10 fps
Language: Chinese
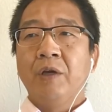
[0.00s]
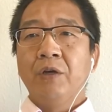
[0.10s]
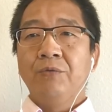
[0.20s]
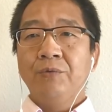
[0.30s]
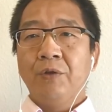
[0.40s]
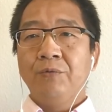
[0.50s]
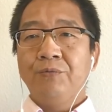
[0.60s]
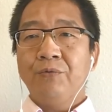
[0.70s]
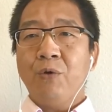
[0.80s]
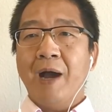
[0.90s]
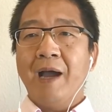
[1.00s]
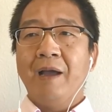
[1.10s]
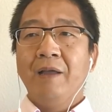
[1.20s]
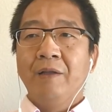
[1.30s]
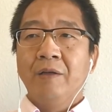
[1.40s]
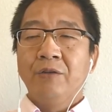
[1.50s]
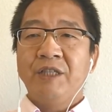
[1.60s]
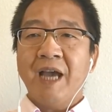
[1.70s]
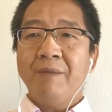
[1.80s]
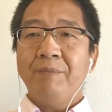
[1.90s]
乌乌桓、
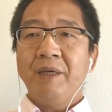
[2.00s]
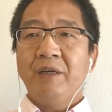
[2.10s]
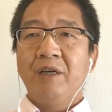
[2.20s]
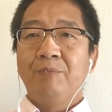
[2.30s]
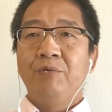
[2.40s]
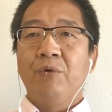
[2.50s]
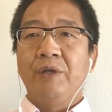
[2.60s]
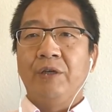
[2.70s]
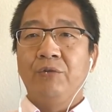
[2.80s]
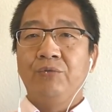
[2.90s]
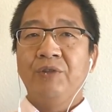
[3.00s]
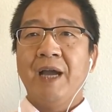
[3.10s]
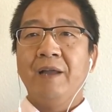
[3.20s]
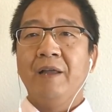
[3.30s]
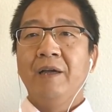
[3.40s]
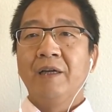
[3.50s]
鲜卑各部落也就出现了。